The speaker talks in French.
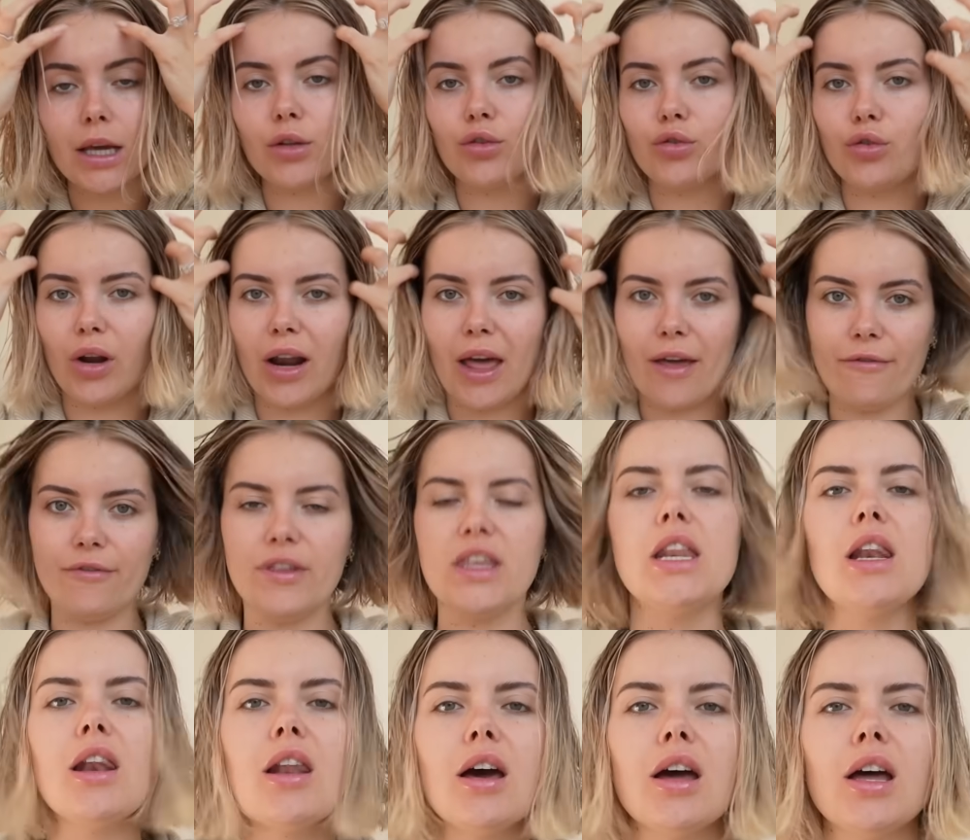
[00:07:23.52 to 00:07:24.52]
dans la
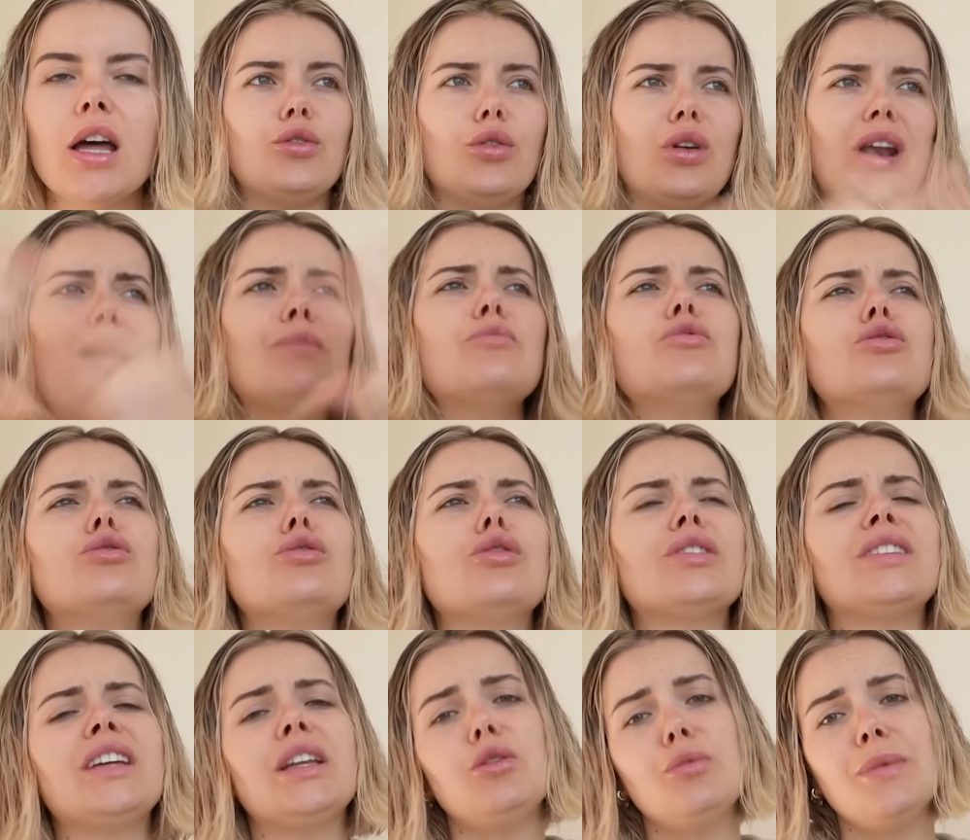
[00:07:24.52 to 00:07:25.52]
ville, de
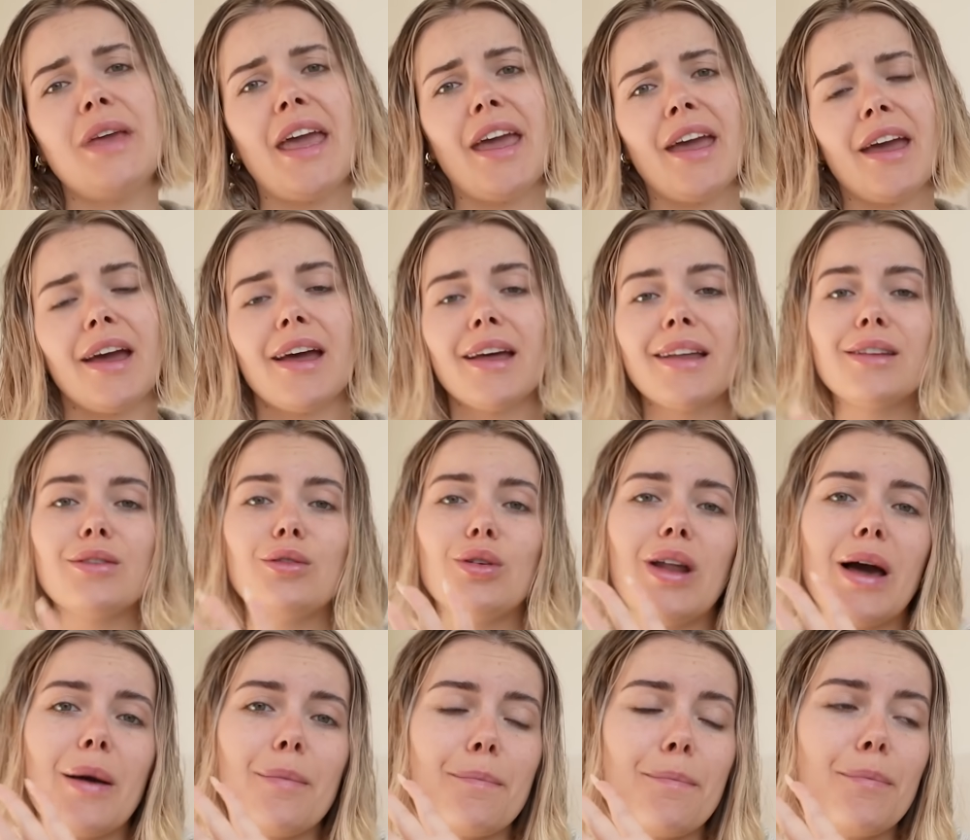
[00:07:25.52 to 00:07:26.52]
l'amour, des lumières, de
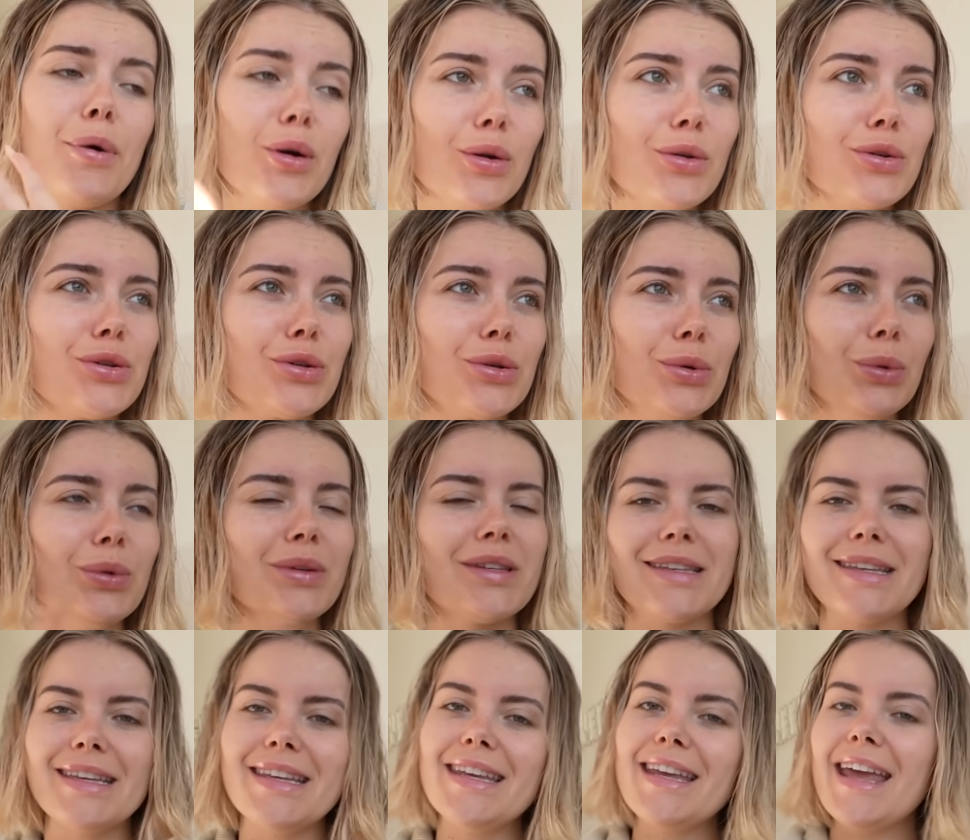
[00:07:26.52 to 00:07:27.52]
la pollution
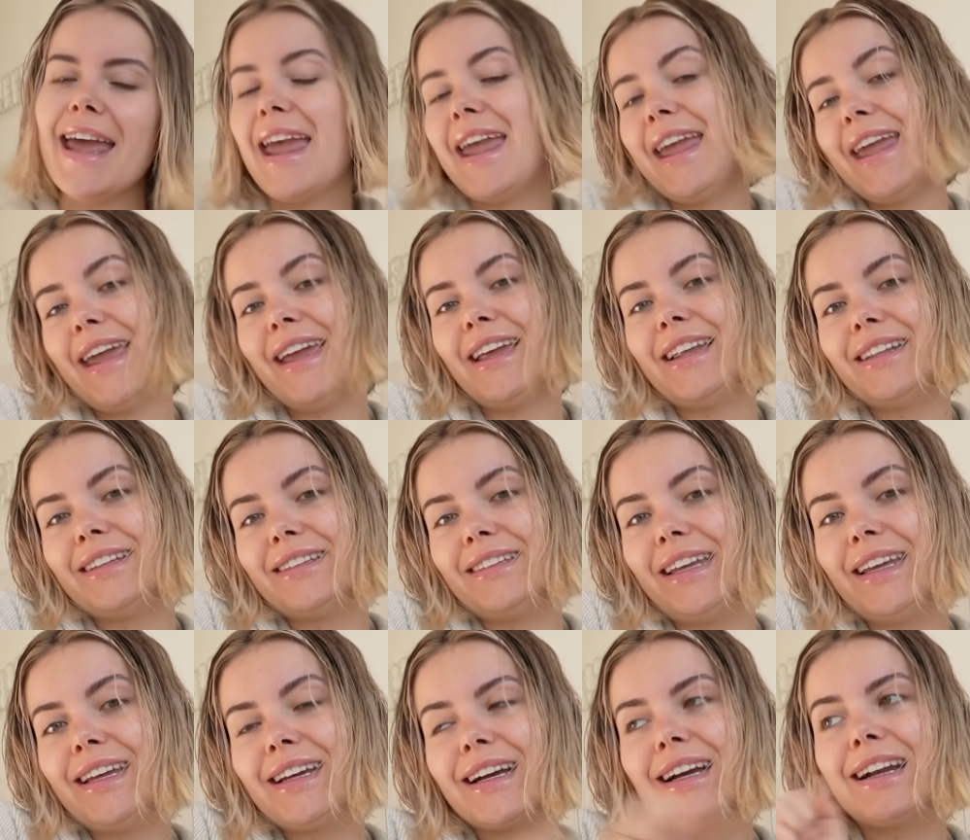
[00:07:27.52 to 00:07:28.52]
aussi, et
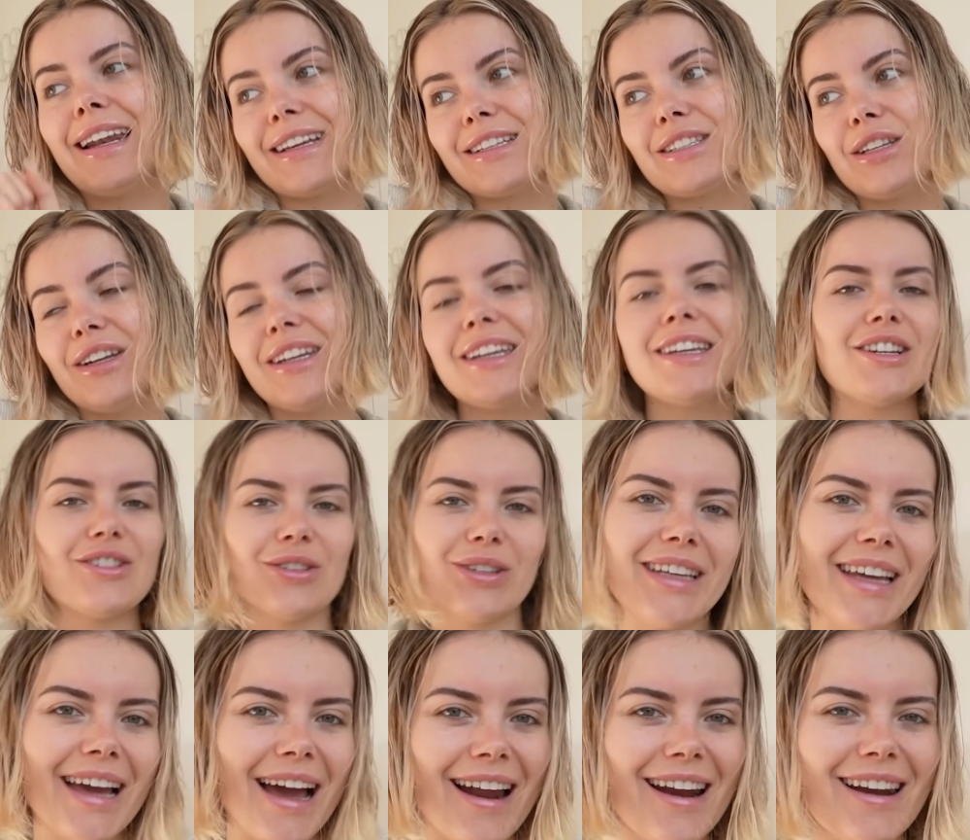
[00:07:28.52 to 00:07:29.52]
des klaxons des gens
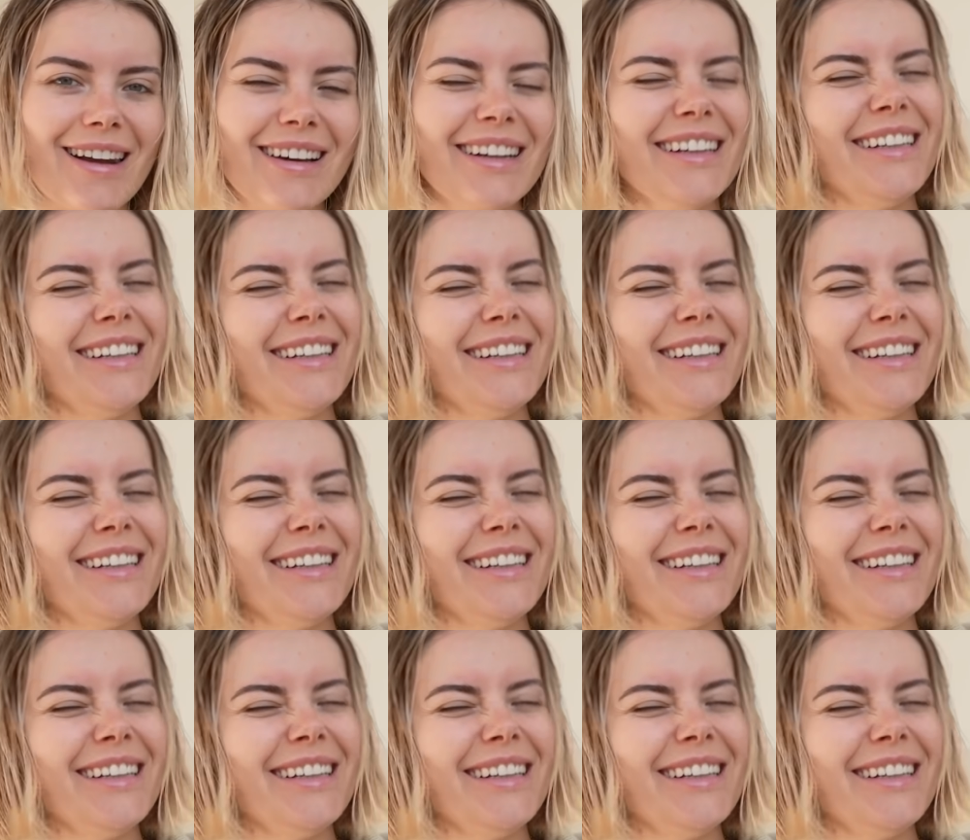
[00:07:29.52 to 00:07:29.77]
qui râlent.